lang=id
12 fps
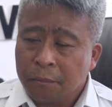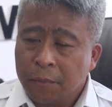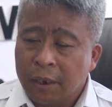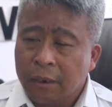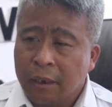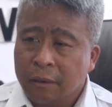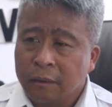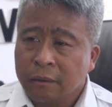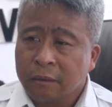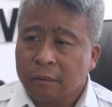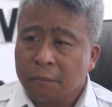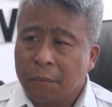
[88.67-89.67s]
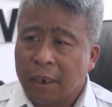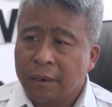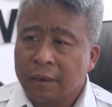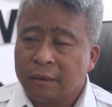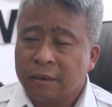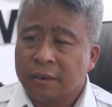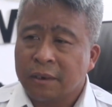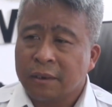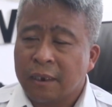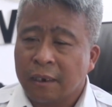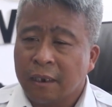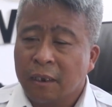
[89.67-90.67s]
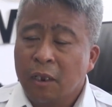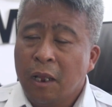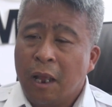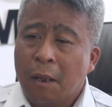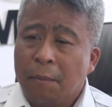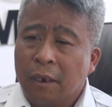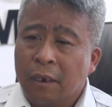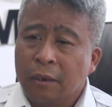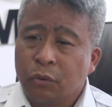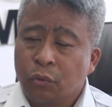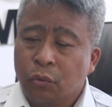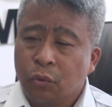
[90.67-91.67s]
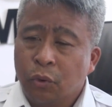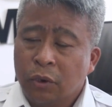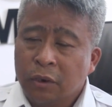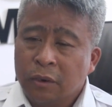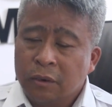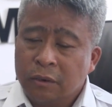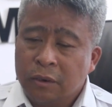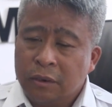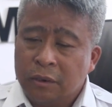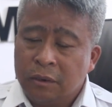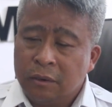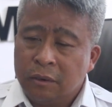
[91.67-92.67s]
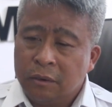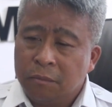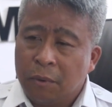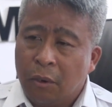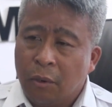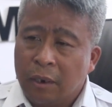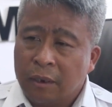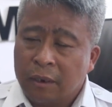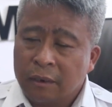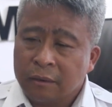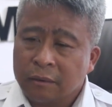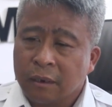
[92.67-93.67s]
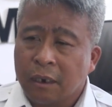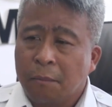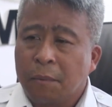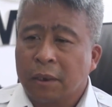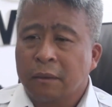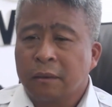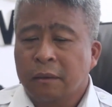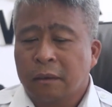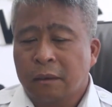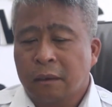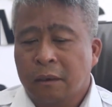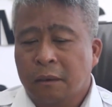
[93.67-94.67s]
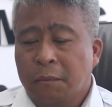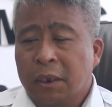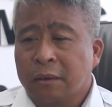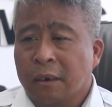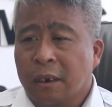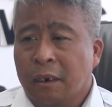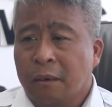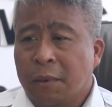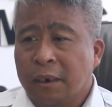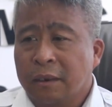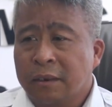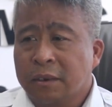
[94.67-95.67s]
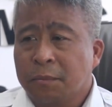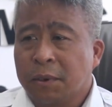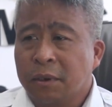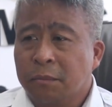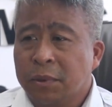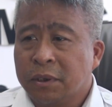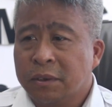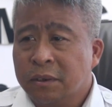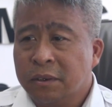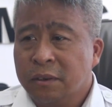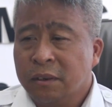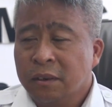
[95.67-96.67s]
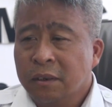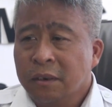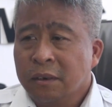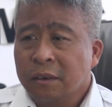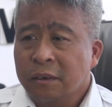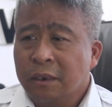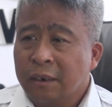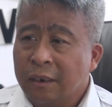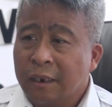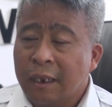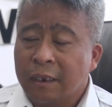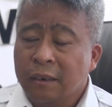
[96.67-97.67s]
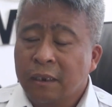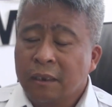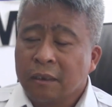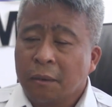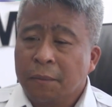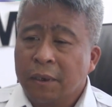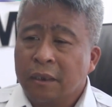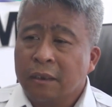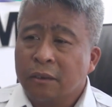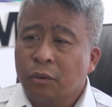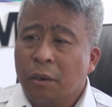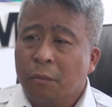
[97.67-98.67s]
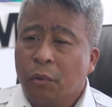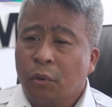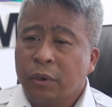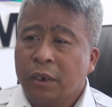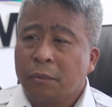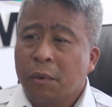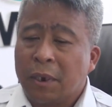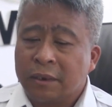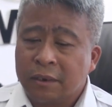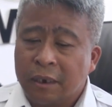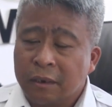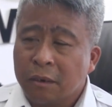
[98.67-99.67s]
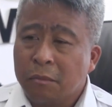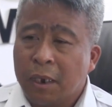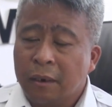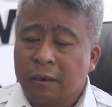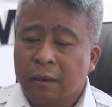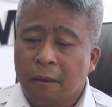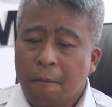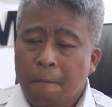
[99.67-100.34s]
medan magnet di sekitarnya. Apakah itu di bawah terdapat uh, material magnetis seperti besi dan lain-lain, tapi kita juga mau ingin memastikan kembali